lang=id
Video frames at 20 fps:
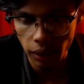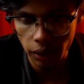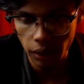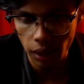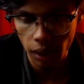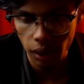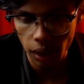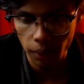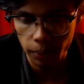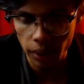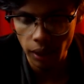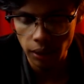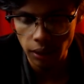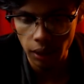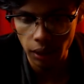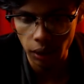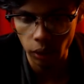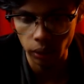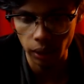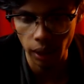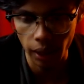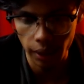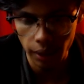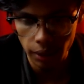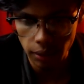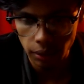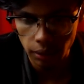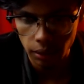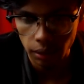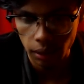yang dianggap biasa di kota
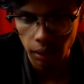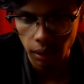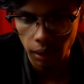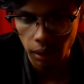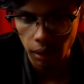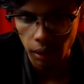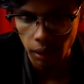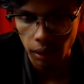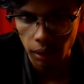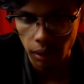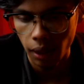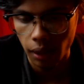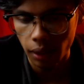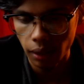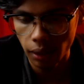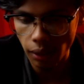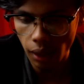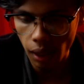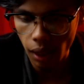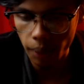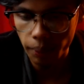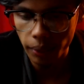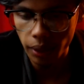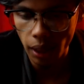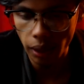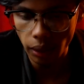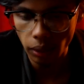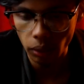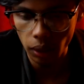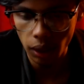S ditanggapi
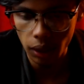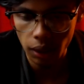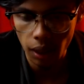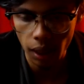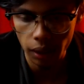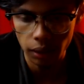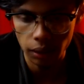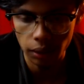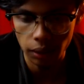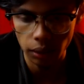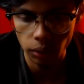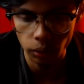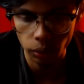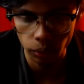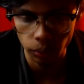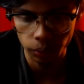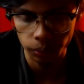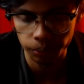lain oleh lelaki itu.